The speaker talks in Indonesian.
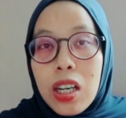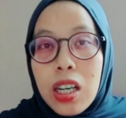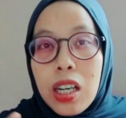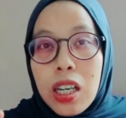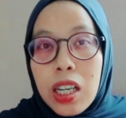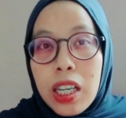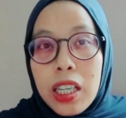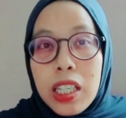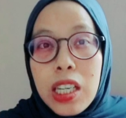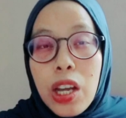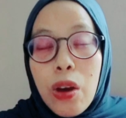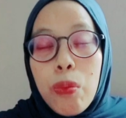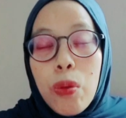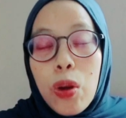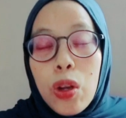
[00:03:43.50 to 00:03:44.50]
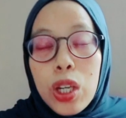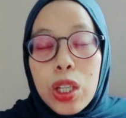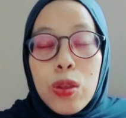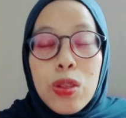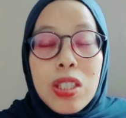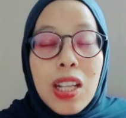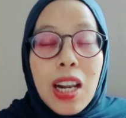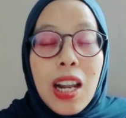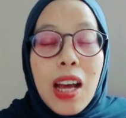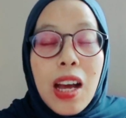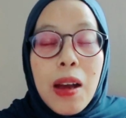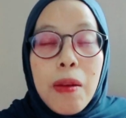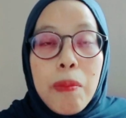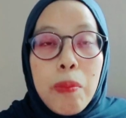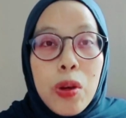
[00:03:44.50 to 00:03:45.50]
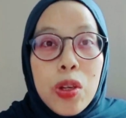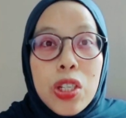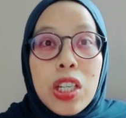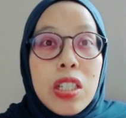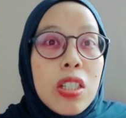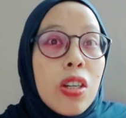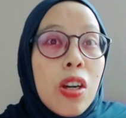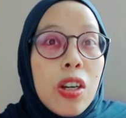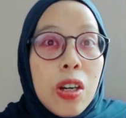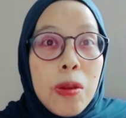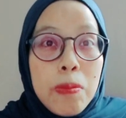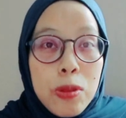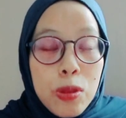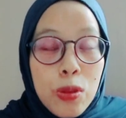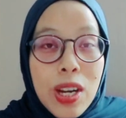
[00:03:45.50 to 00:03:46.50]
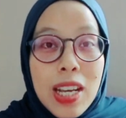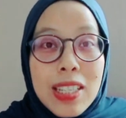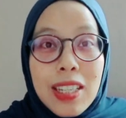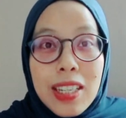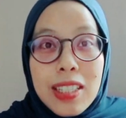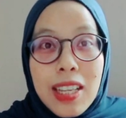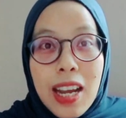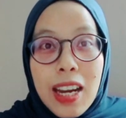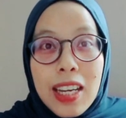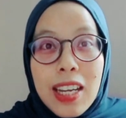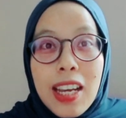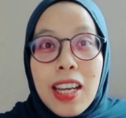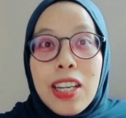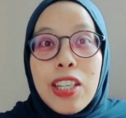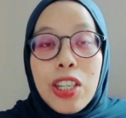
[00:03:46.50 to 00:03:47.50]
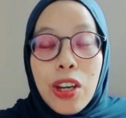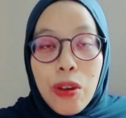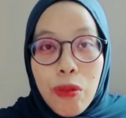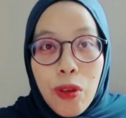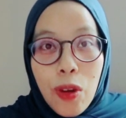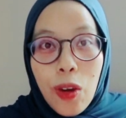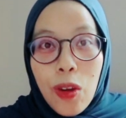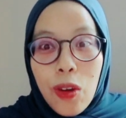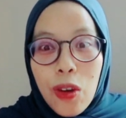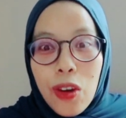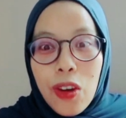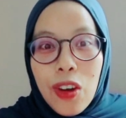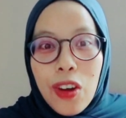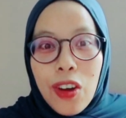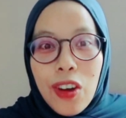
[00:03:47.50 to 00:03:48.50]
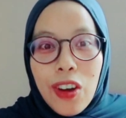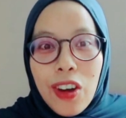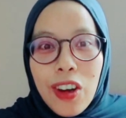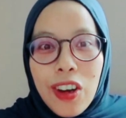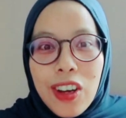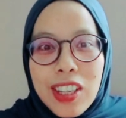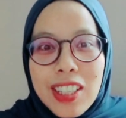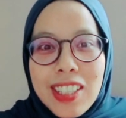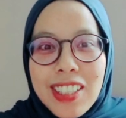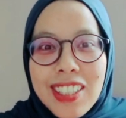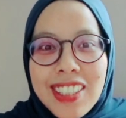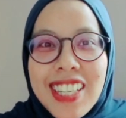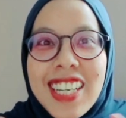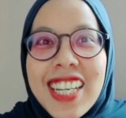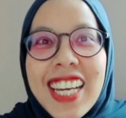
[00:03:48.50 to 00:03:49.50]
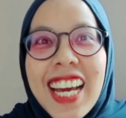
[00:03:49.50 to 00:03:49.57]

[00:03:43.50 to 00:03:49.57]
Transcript: uh, dia follow itu setelah project Snowdrop sudah selesai dia follow jadi